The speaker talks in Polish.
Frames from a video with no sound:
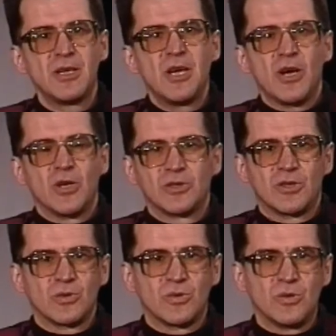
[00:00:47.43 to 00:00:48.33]
od
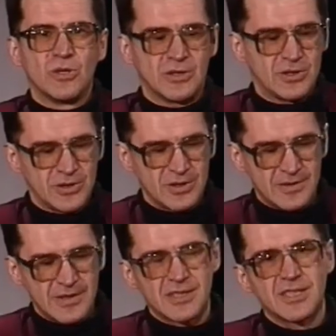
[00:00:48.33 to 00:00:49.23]
roku
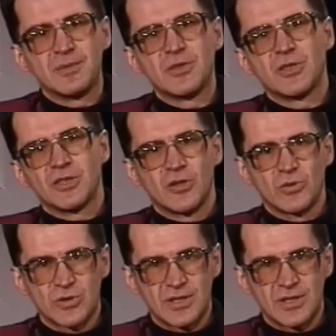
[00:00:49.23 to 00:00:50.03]
1976